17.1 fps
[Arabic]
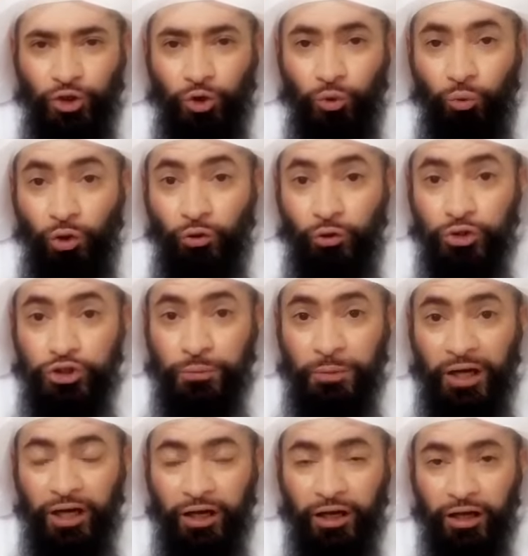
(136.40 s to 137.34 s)
وانظر
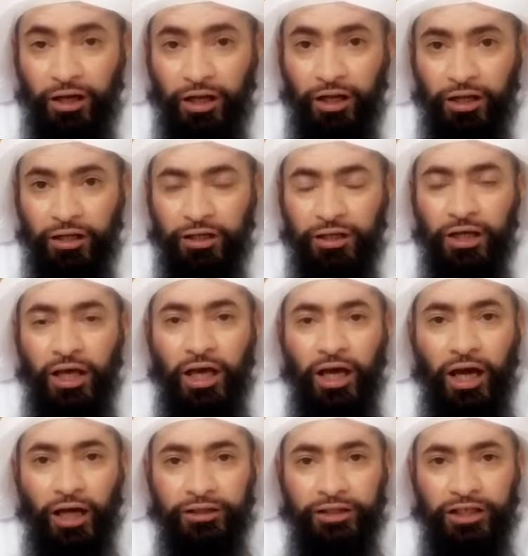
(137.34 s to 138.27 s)
سبحان الله
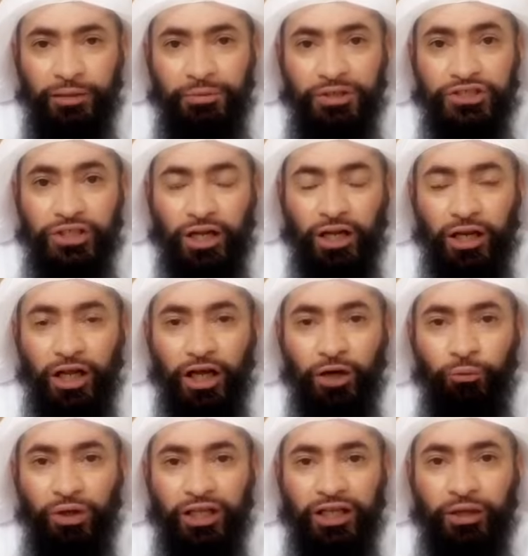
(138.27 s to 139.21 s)
أن النبي صلى
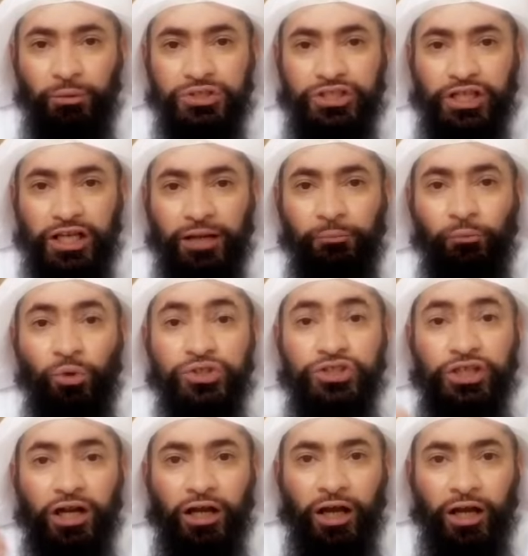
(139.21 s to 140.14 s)
الله عليه وسلم
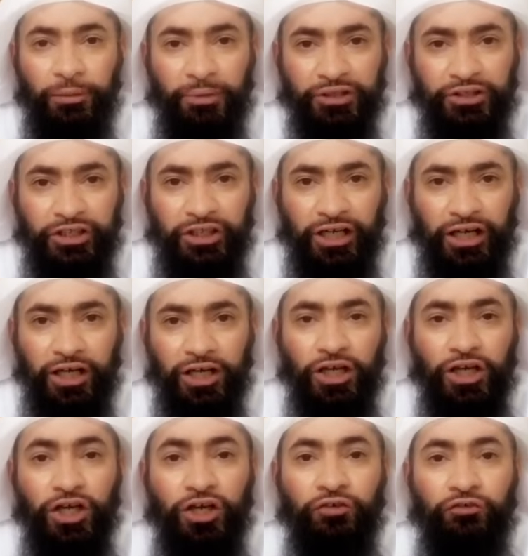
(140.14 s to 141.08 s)
وصل المدينة
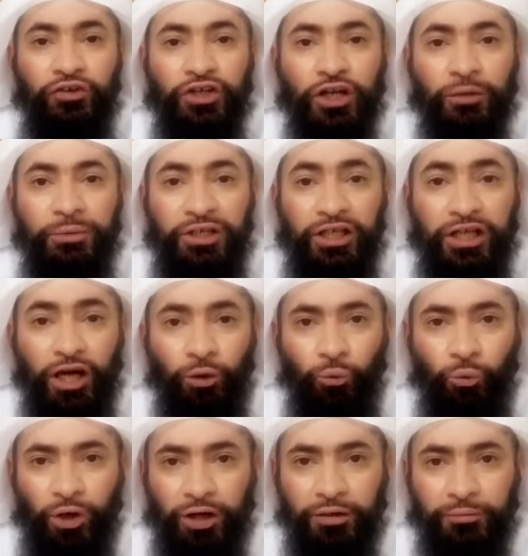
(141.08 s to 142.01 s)
في ربيع
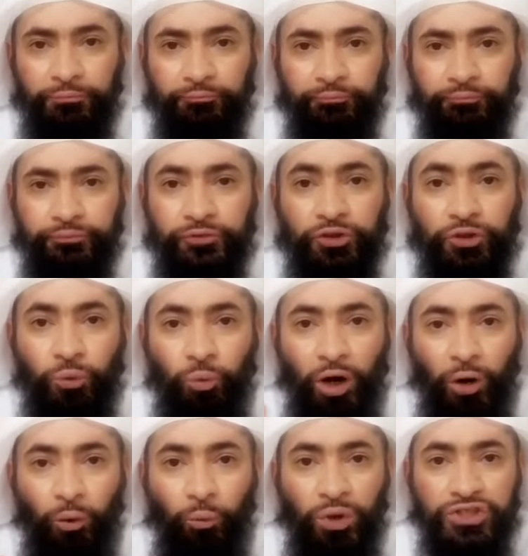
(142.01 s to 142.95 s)
الأول
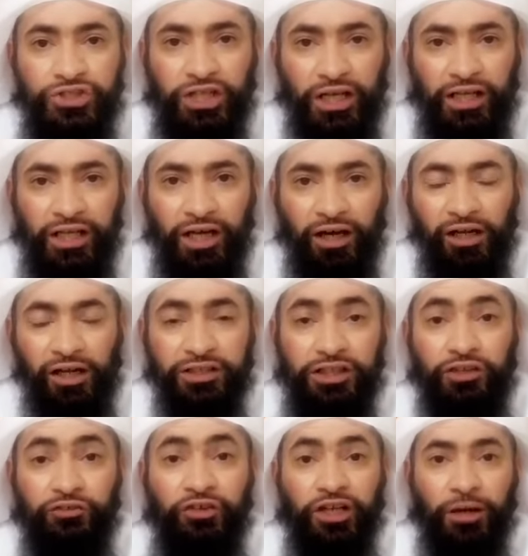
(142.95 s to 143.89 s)
وأول سرية
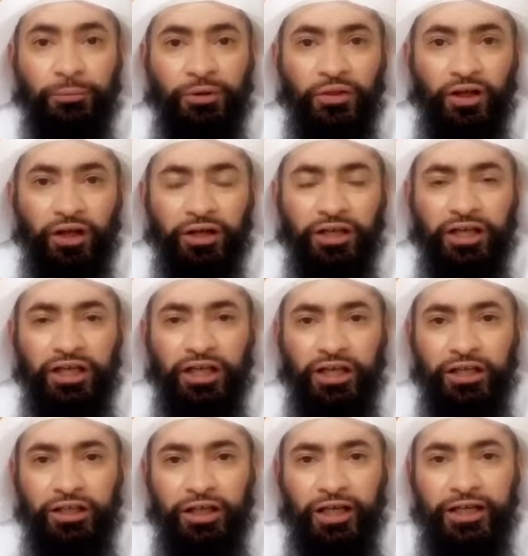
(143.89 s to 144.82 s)
خرجت في رمضان
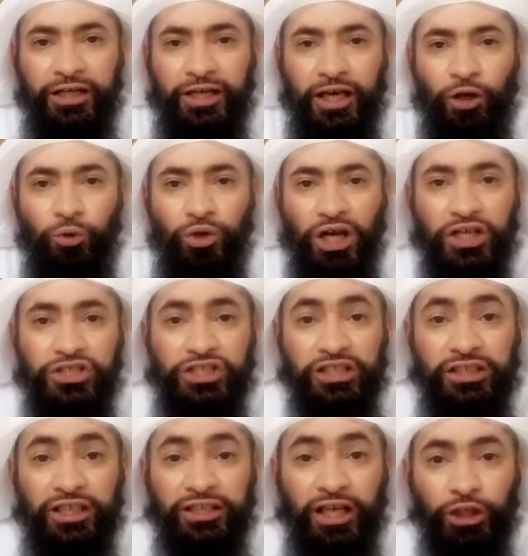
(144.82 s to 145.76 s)
يعني كان هناك
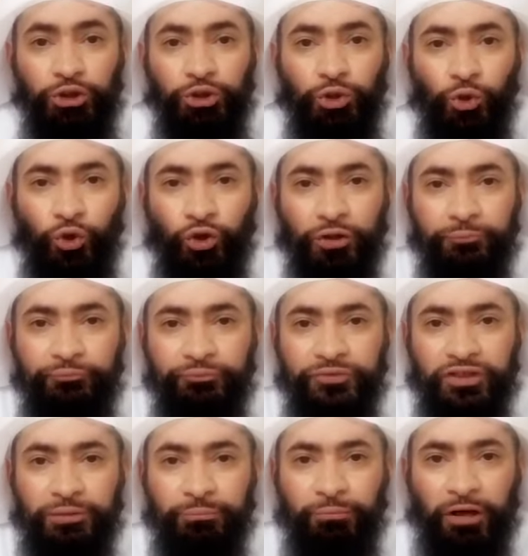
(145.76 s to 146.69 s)
ستة أشهر
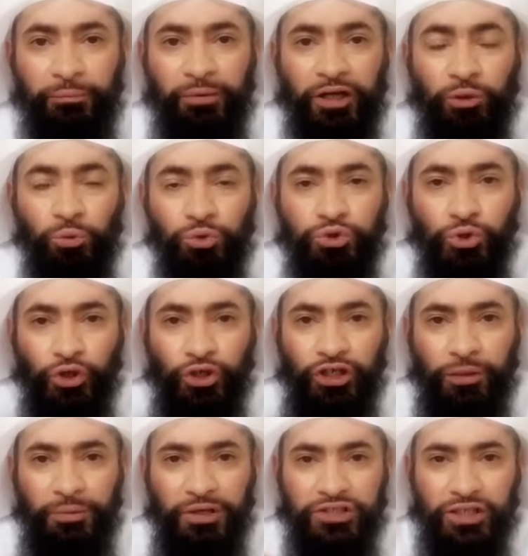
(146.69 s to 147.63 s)
ما بين وصول
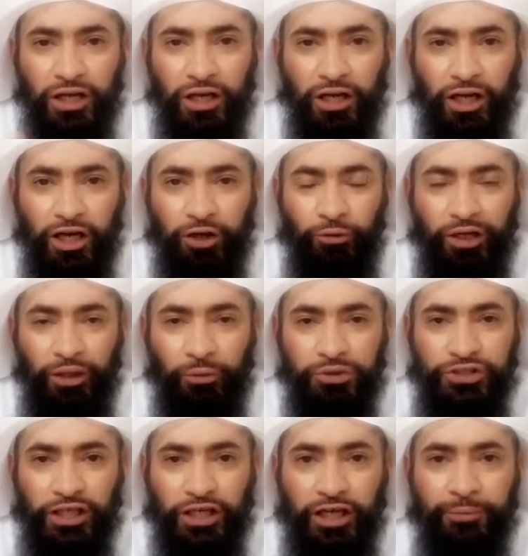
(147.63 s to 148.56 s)
النبي صلى الله عليه
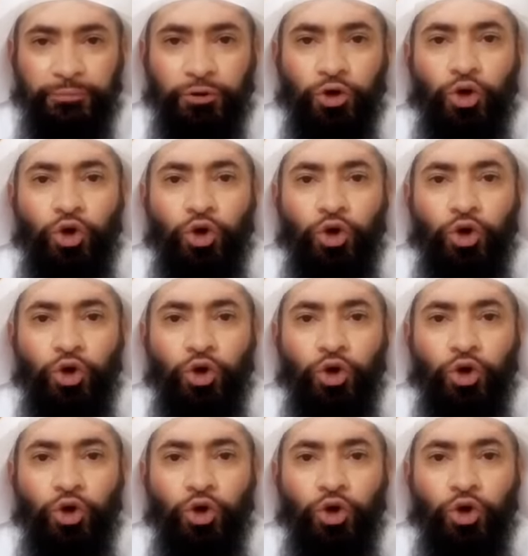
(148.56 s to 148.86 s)
وسلم